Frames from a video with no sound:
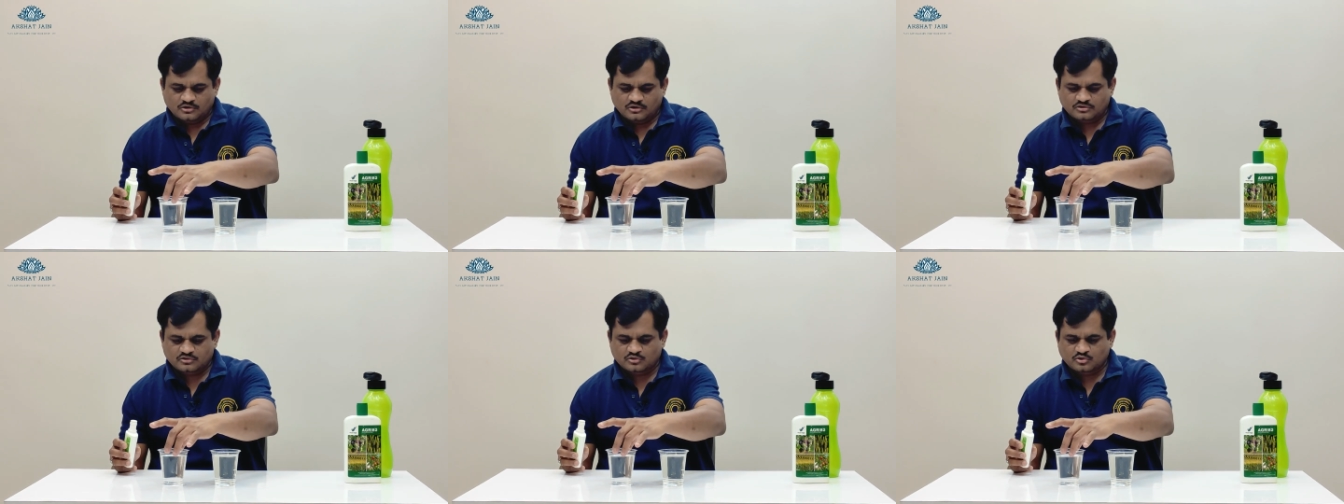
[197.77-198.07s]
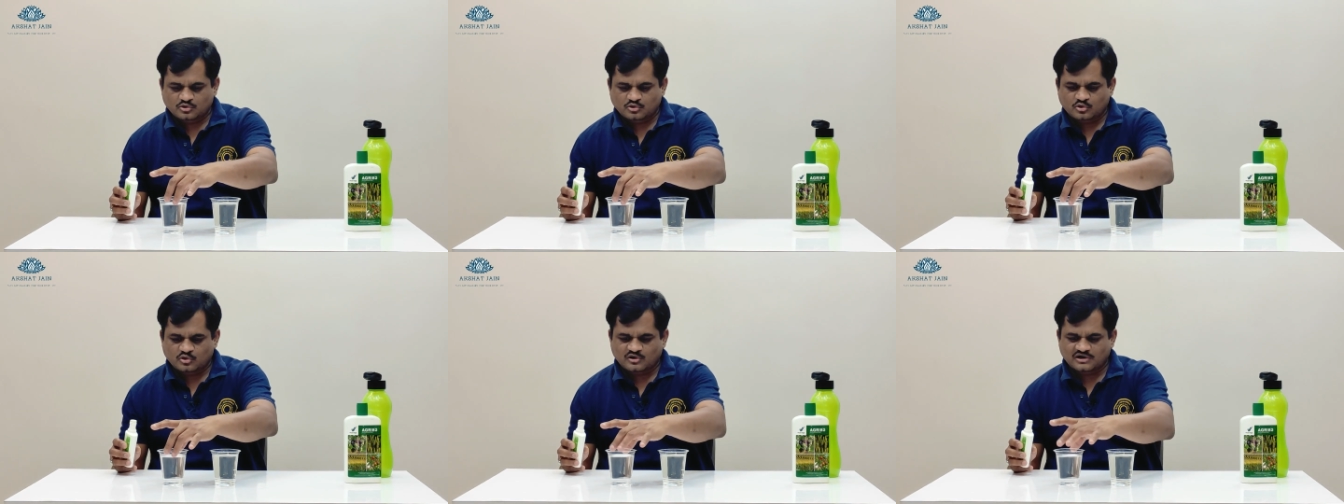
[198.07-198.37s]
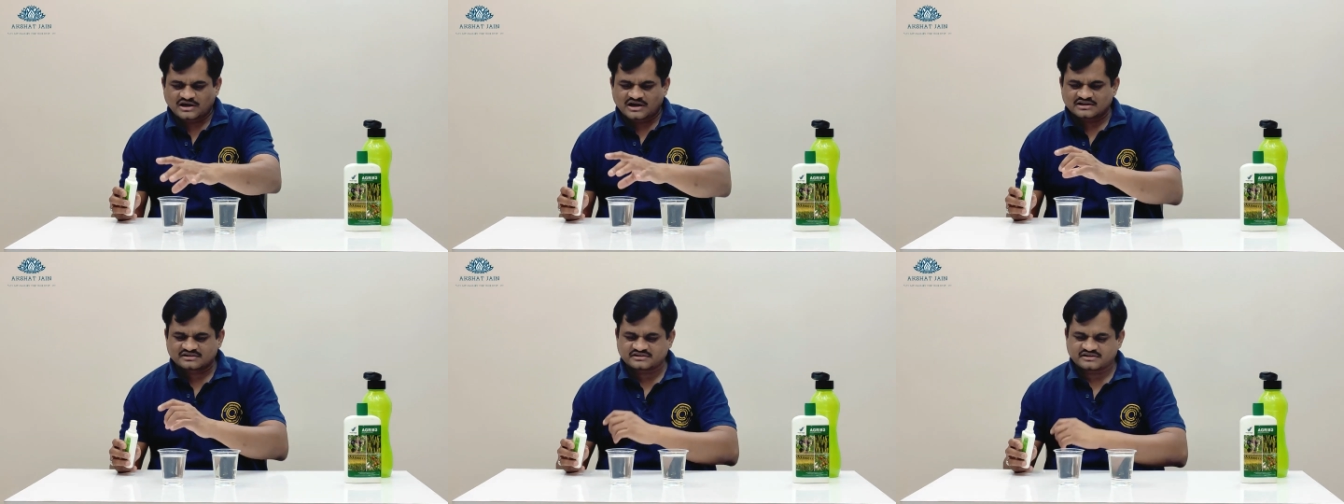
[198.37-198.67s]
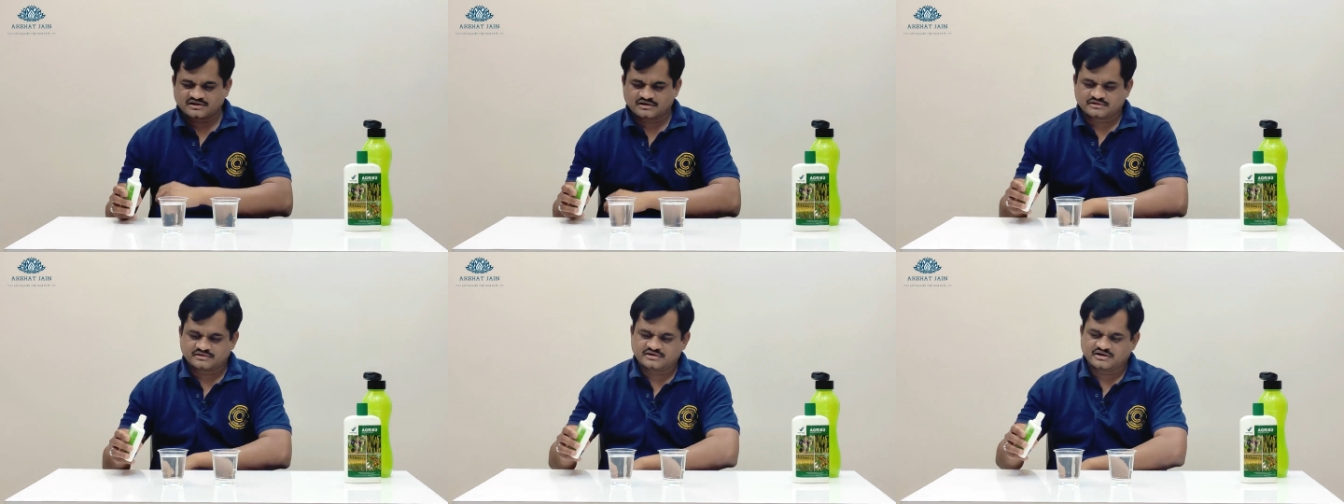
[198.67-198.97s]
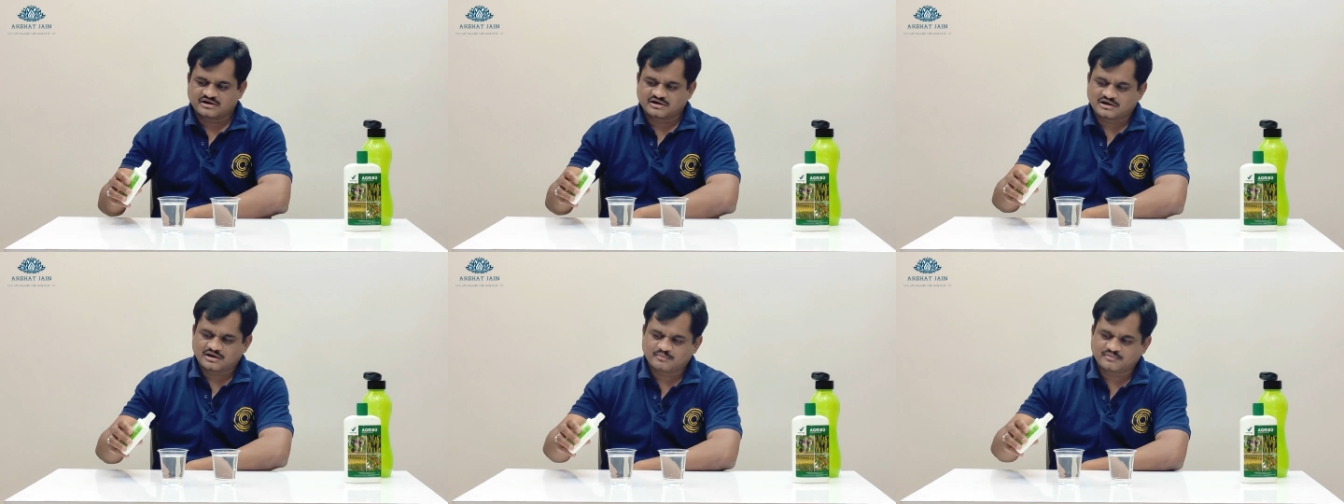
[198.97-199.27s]
और दोनों ग्लास के
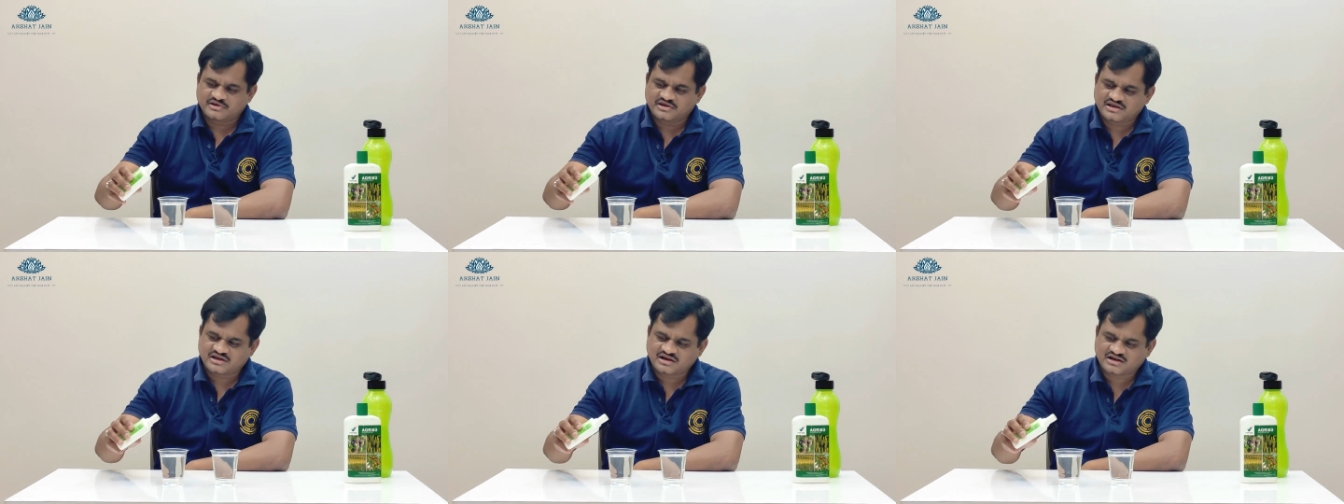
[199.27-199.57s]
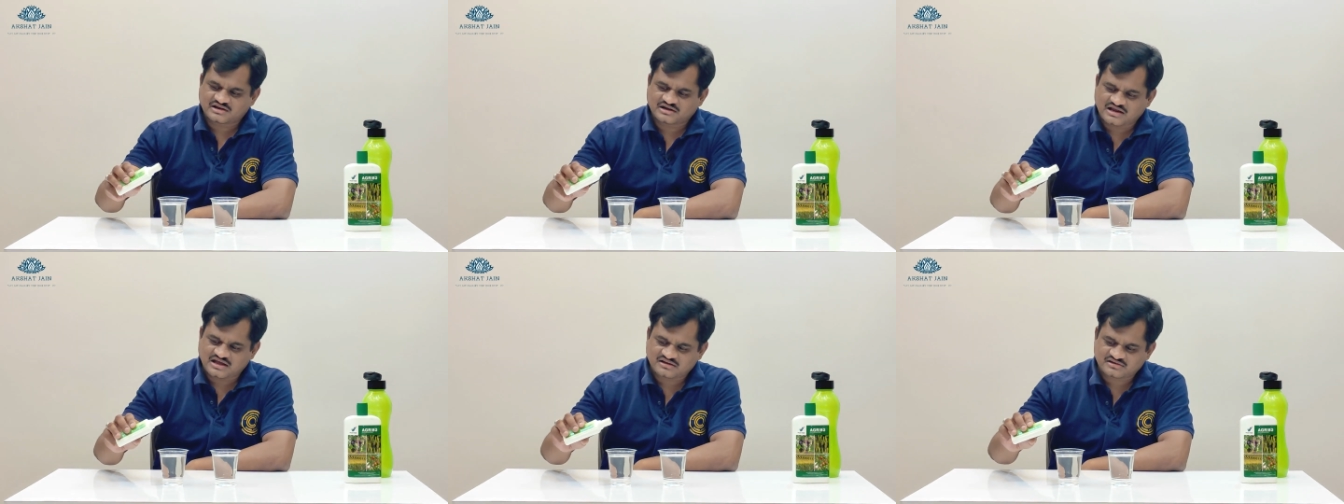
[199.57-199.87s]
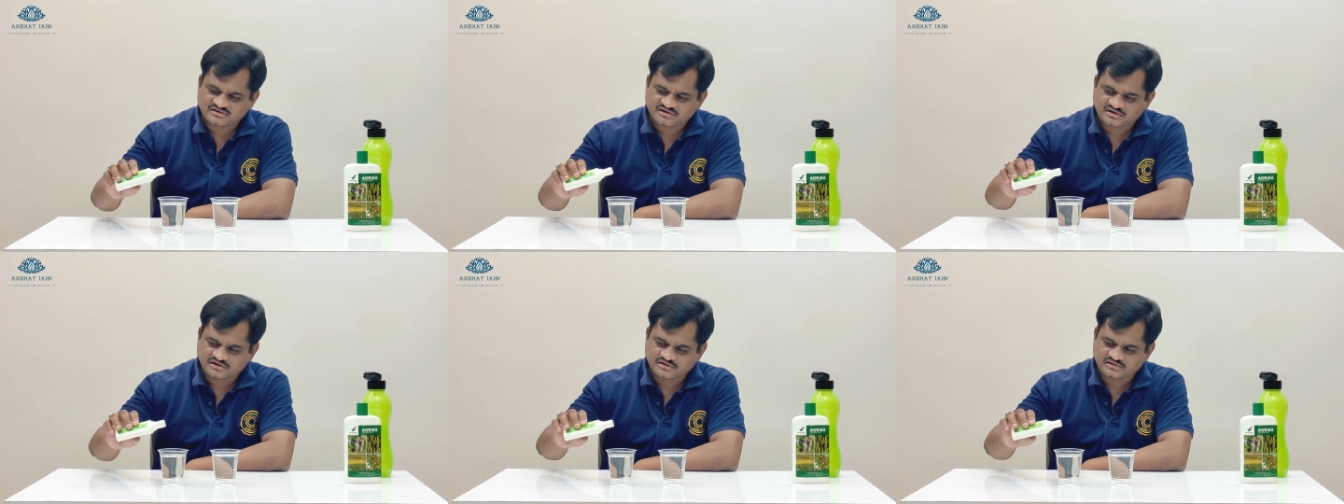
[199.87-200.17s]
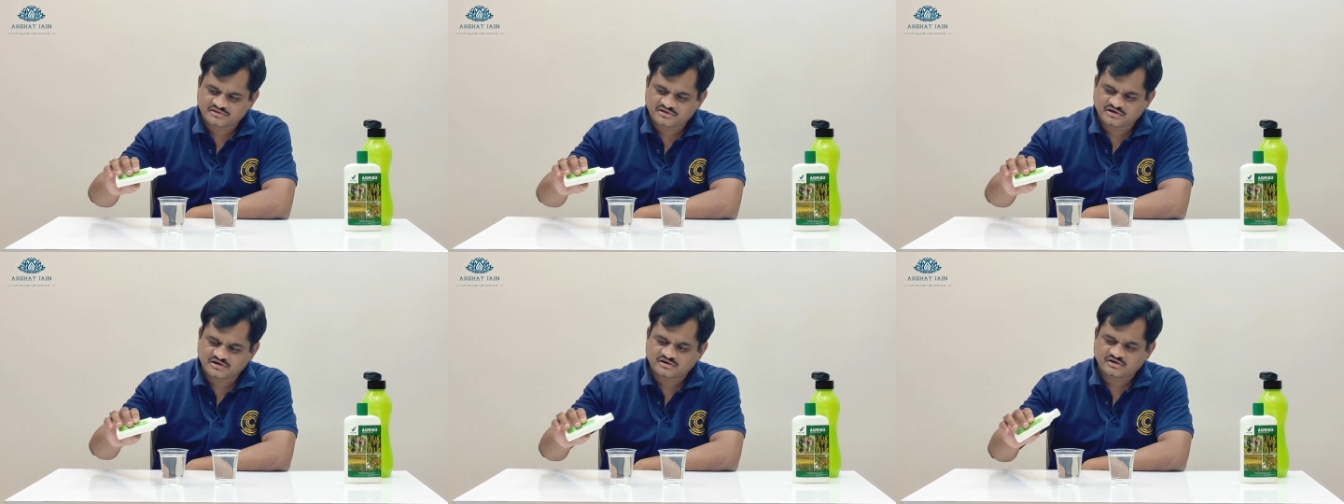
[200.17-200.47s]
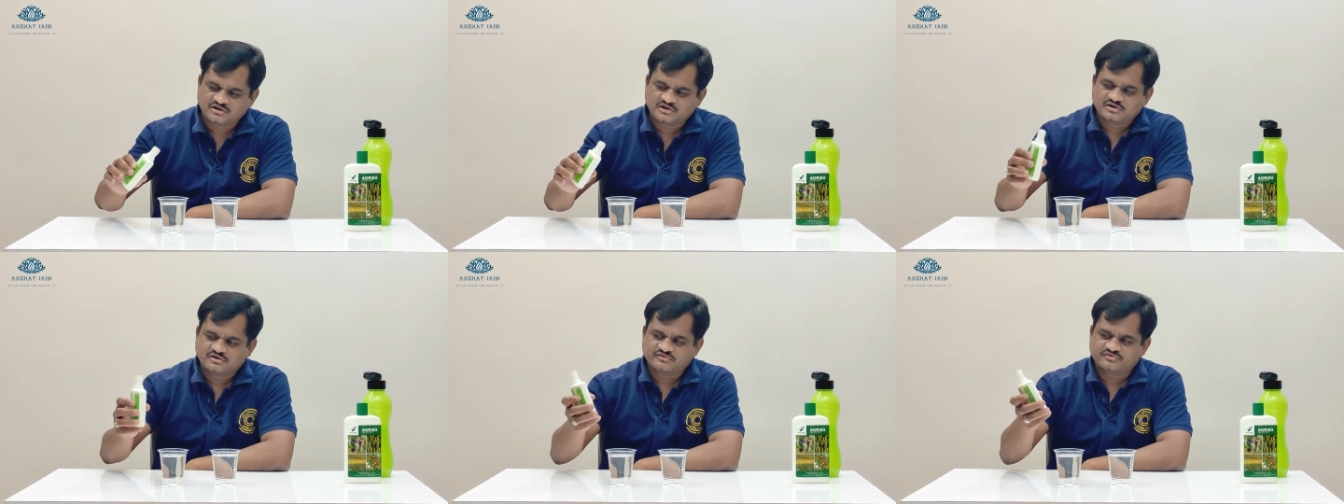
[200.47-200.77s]
अंदर हम एक ग्लास के अंदर